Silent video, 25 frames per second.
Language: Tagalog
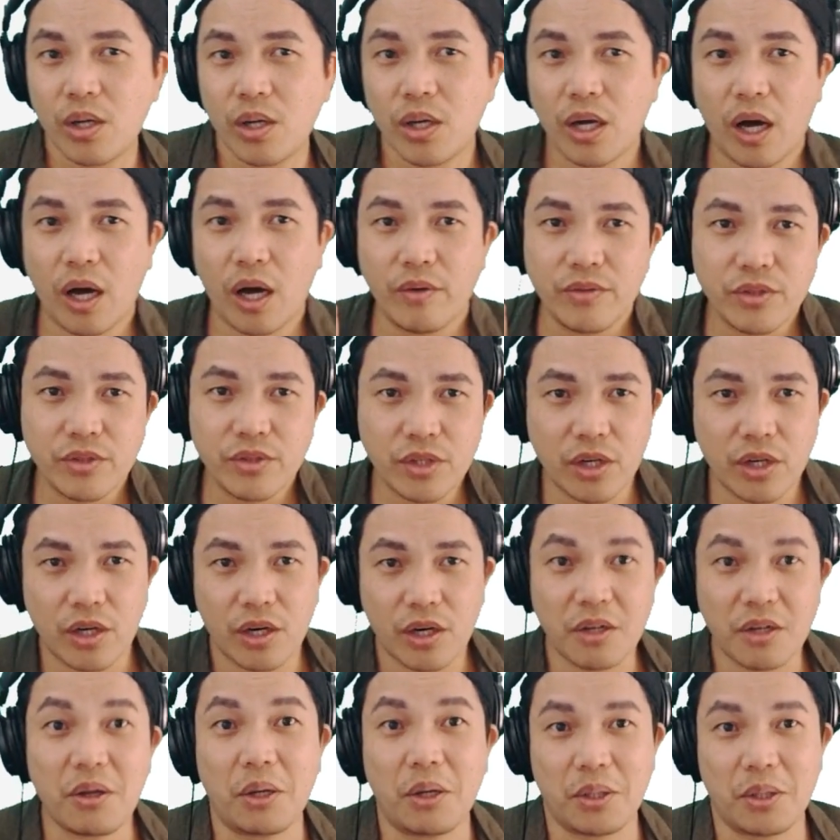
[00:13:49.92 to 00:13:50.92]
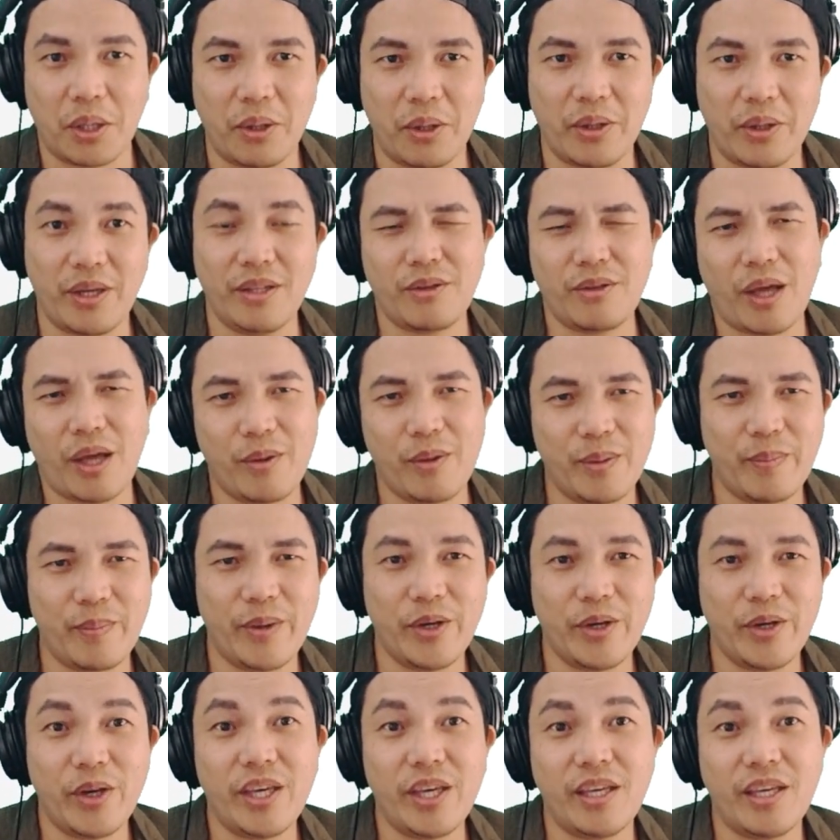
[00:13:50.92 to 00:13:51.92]
counter, ano, tawag ba
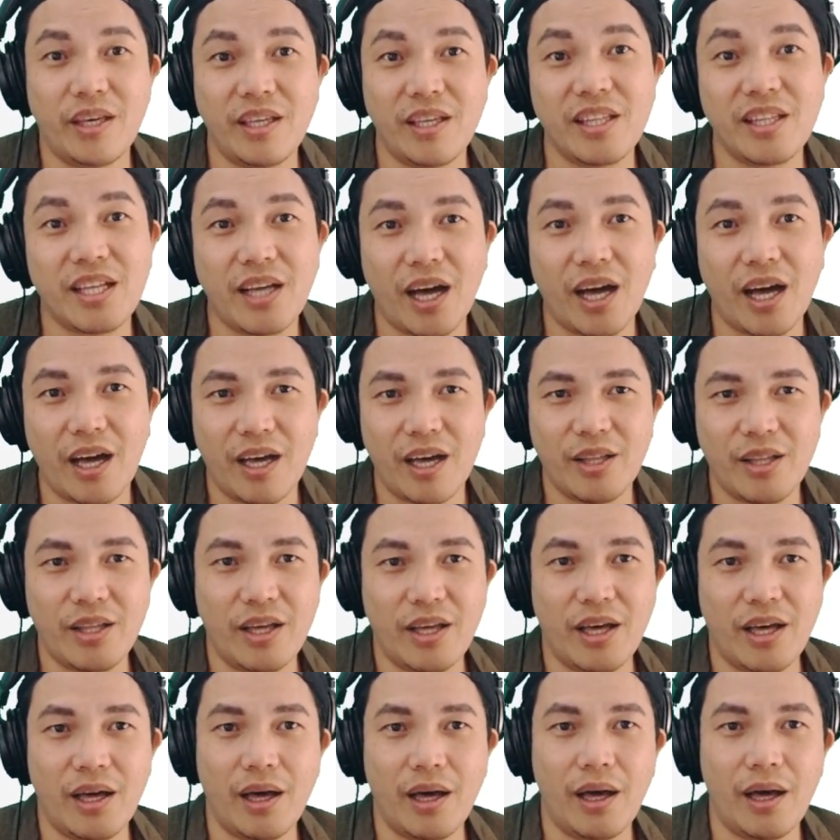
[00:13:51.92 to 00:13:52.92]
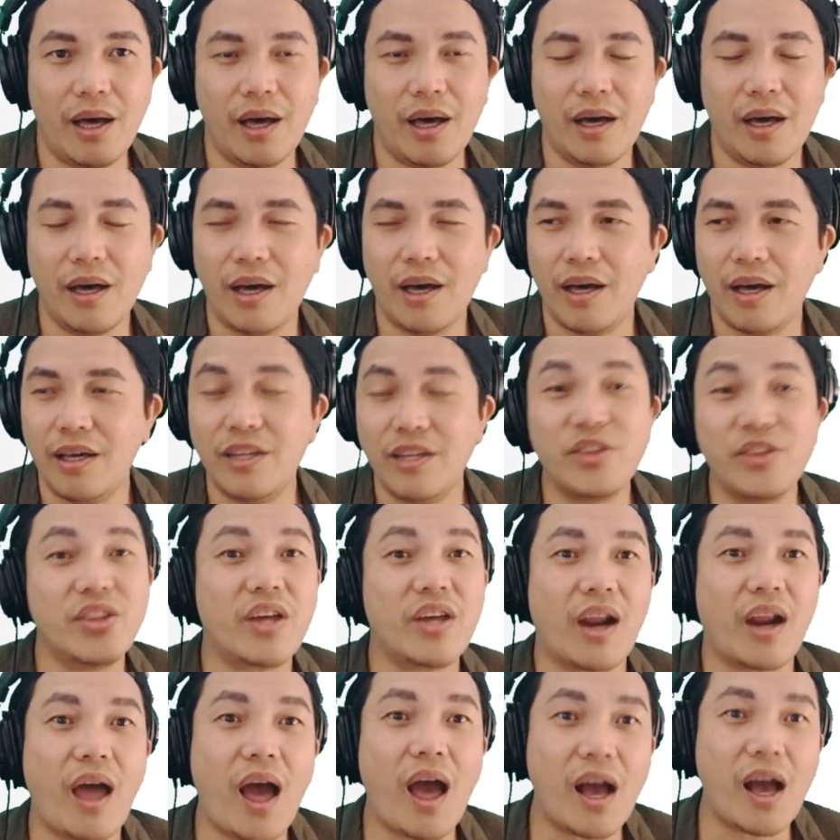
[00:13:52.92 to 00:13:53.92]
in, ah, ah,
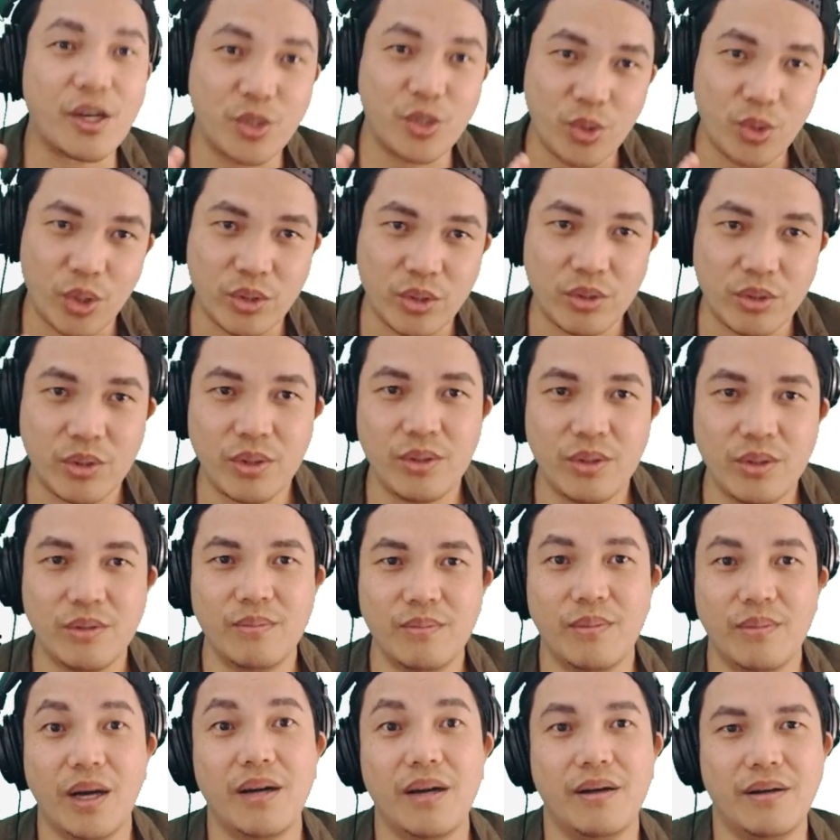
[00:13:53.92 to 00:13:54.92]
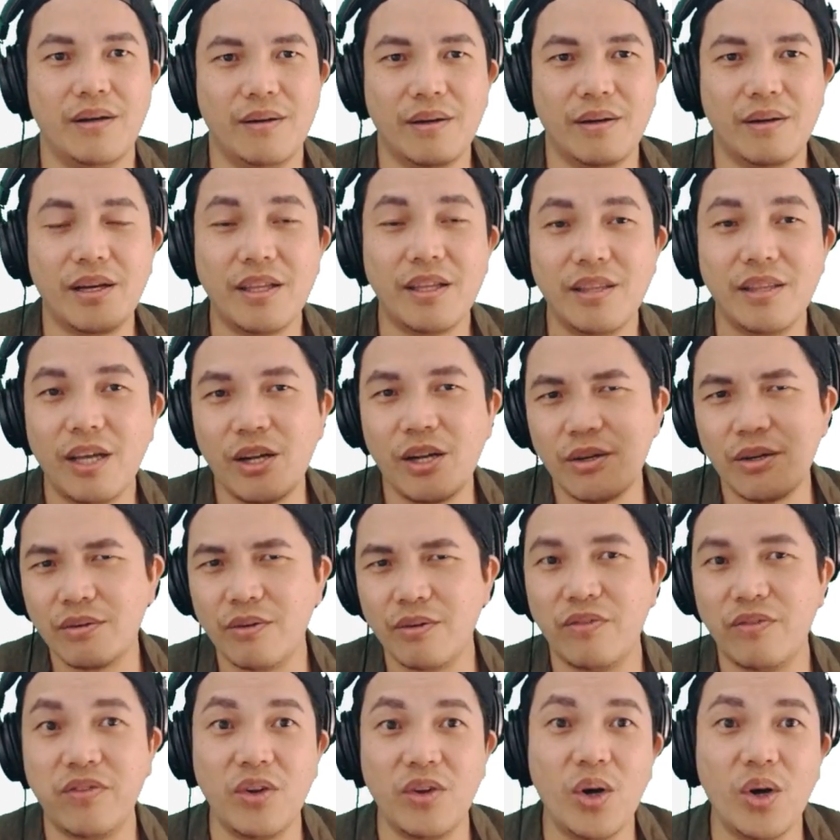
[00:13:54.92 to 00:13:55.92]
interaction, no? Uh, ang ganda ng
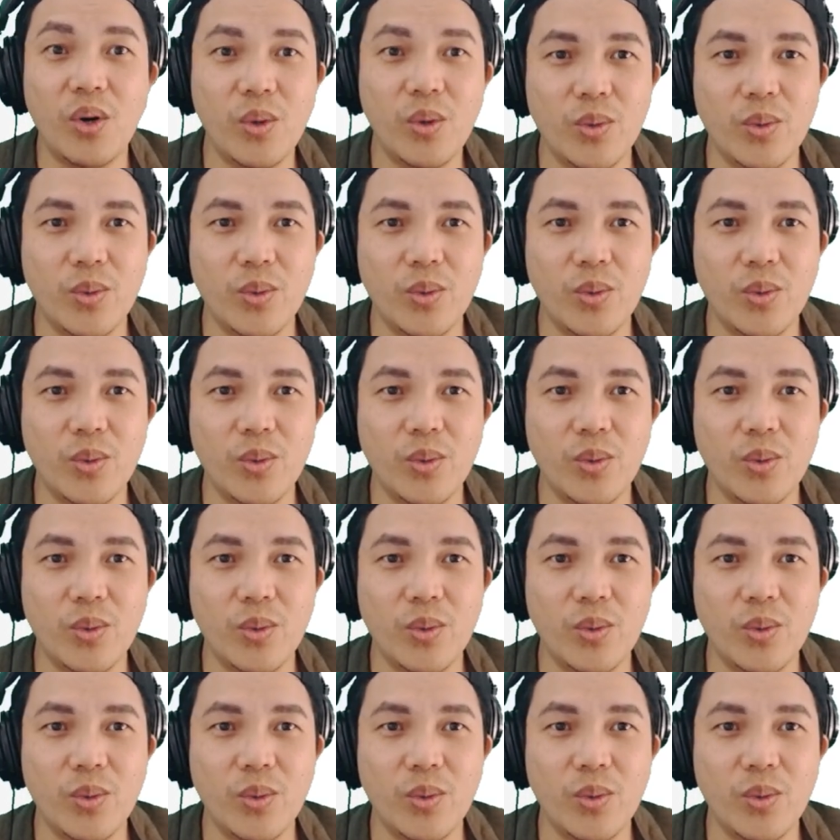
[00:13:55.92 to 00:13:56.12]
flow,